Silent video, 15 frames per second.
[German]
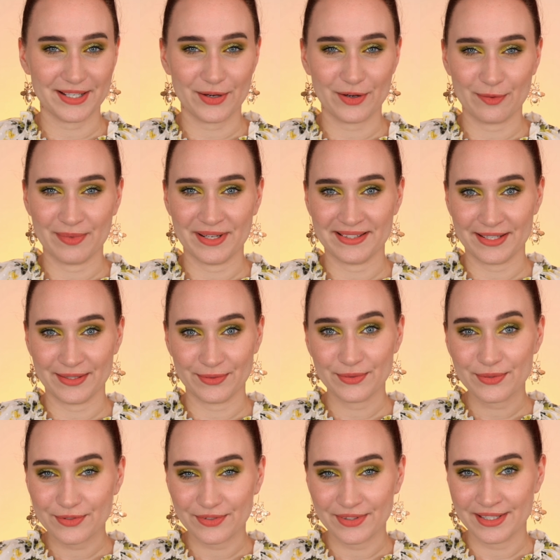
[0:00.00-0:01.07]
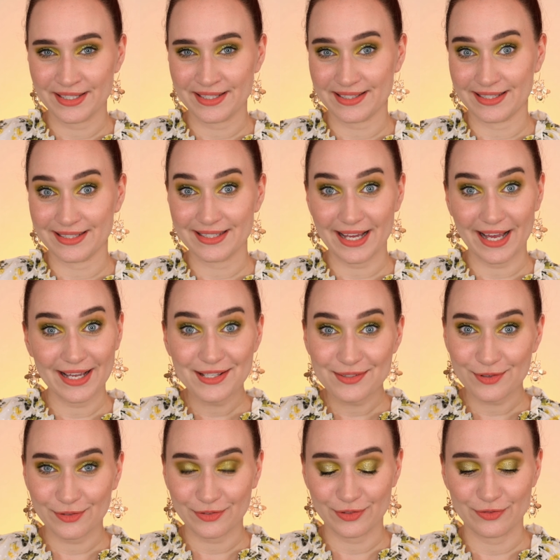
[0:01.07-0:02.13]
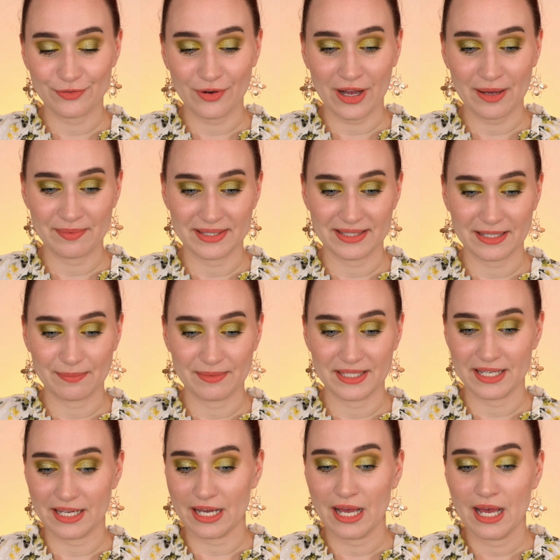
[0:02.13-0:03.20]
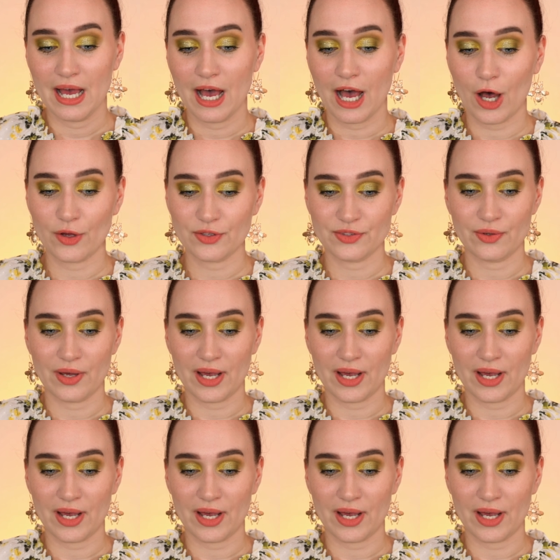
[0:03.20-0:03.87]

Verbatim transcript: ich auch immer sehr süß finde, sind Eiswürfelformen. Es gibt hier auch so